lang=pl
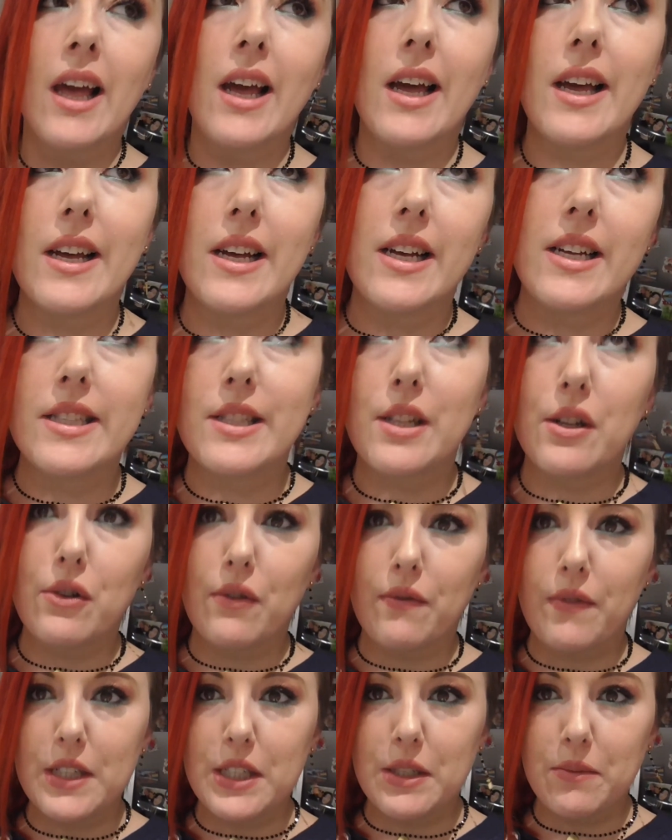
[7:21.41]
e,
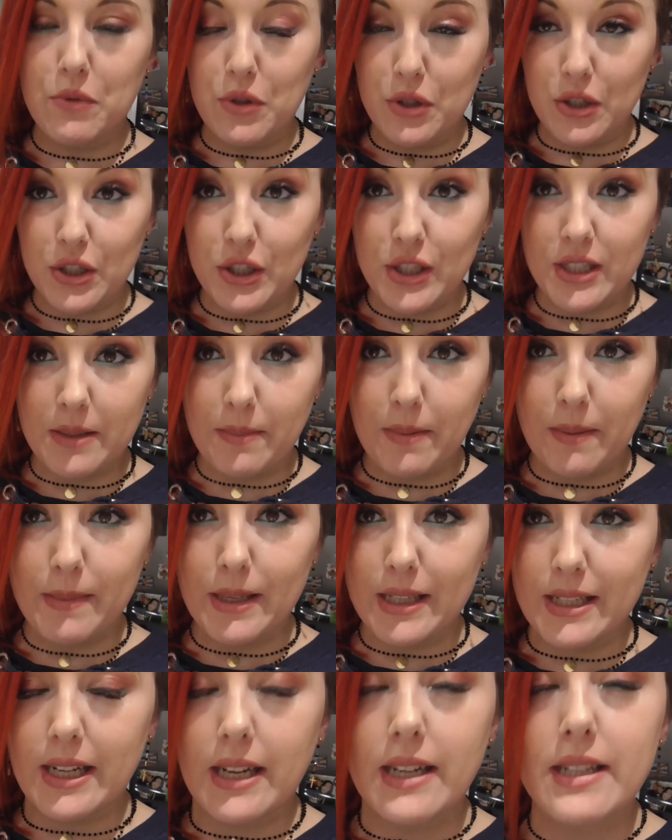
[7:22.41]
tylko właśnie musi jeszcze
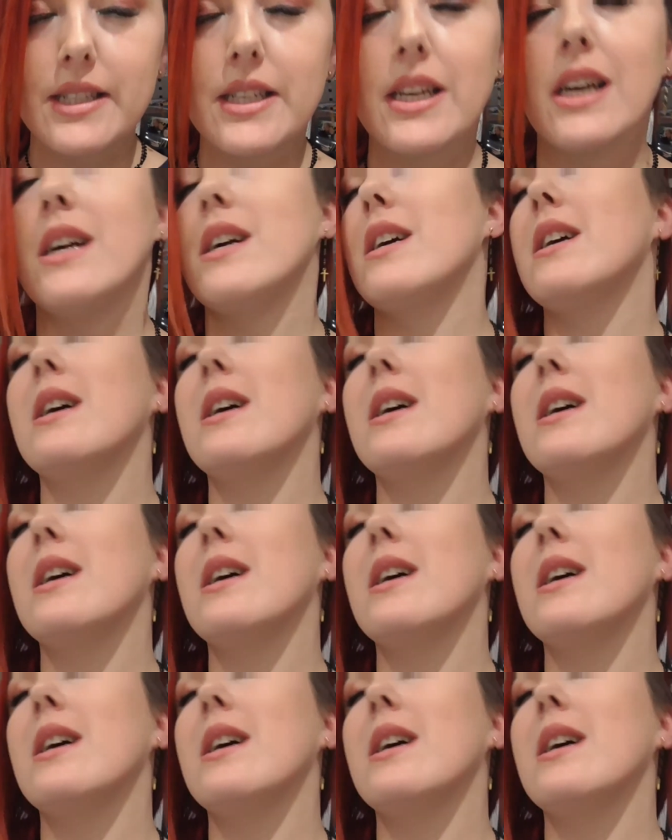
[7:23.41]
zapamiętać.